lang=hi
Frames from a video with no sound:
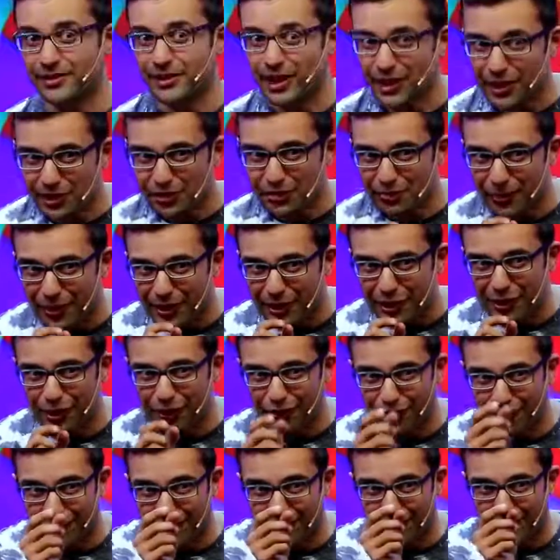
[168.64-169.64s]
दैट इज
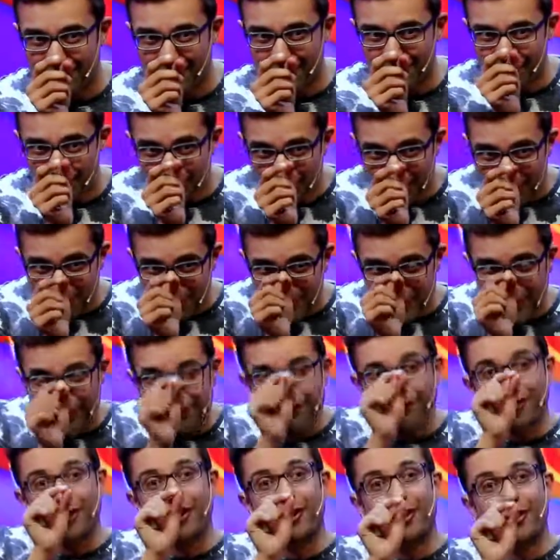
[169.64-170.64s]
मेडिटेशन इफ यू कैन बी
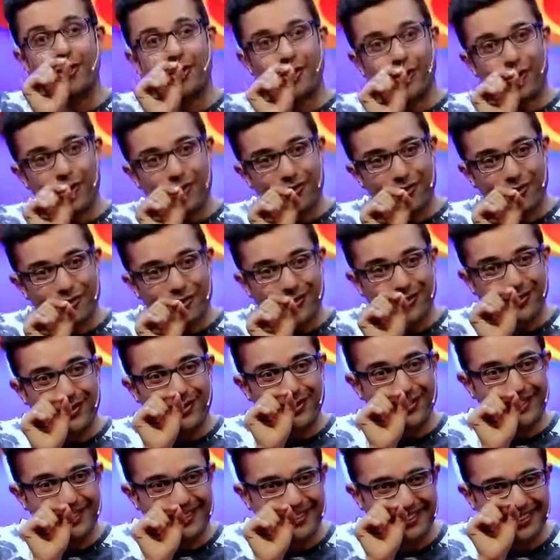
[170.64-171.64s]
अवेयर ऑफ
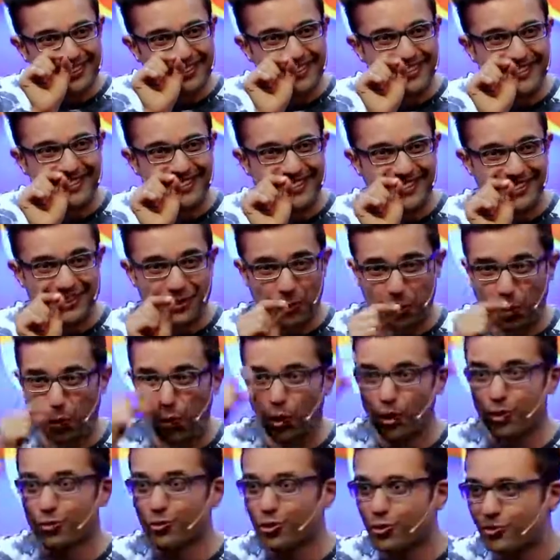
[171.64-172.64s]
द
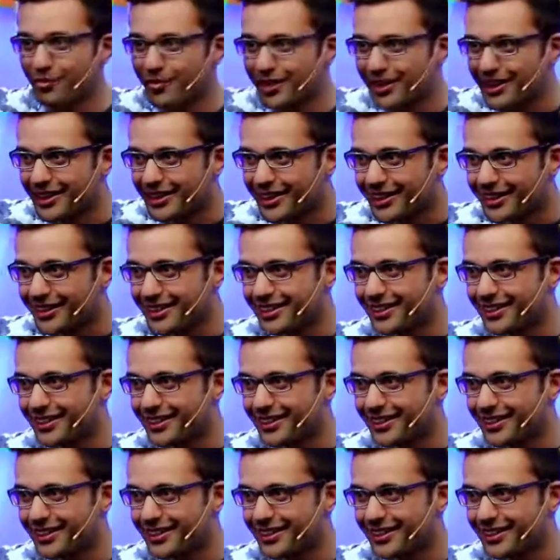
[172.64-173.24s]
होल मूवमेंट